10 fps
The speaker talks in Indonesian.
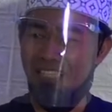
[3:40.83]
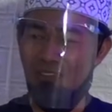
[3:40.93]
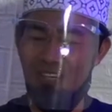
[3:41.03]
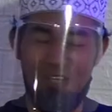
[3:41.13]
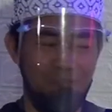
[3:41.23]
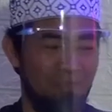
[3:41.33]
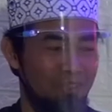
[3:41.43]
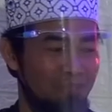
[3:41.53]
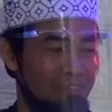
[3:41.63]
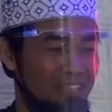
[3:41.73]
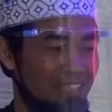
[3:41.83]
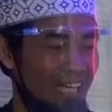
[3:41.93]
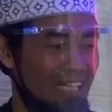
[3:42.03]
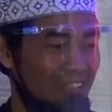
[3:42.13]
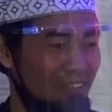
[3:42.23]
Walaupun cuma
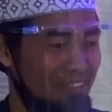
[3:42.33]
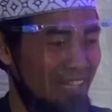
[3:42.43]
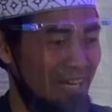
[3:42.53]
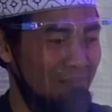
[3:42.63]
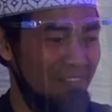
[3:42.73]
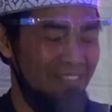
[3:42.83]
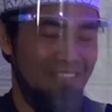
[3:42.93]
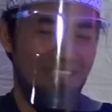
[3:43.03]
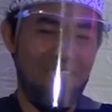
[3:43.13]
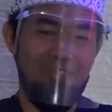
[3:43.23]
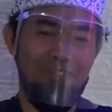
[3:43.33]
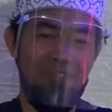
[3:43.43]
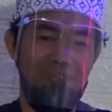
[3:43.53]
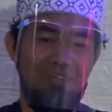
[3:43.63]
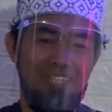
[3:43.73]
sekali khotam, itu
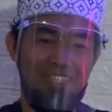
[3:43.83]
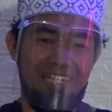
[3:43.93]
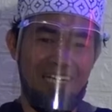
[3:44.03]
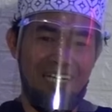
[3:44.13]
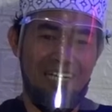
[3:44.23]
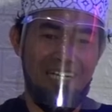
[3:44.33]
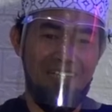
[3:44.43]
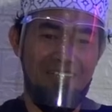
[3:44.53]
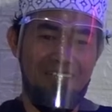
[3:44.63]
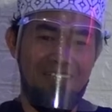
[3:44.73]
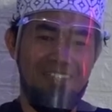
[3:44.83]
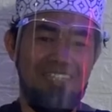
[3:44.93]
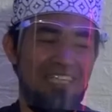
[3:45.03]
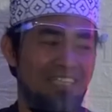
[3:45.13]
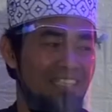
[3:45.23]
bacaan
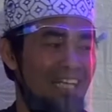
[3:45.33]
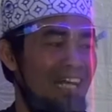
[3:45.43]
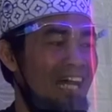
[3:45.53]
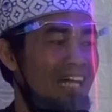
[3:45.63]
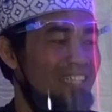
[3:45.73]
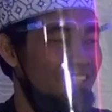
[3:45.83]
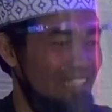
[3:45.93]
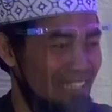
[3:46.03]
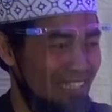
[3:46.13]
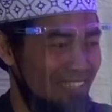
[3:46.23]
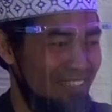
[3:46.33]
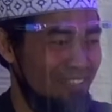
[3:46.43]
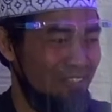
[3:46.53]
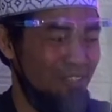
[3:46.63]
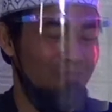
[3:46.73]
kita asli
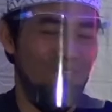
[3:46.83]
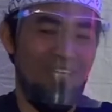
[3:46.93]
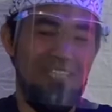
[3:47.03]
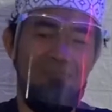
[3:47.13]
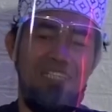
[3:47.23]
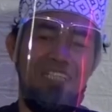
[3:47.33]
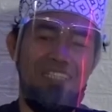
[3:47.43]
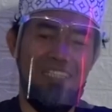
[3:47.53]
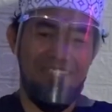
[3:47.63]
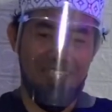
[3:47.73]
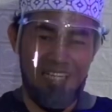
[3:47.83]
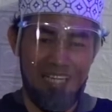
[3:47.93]
Semuanya milik kita.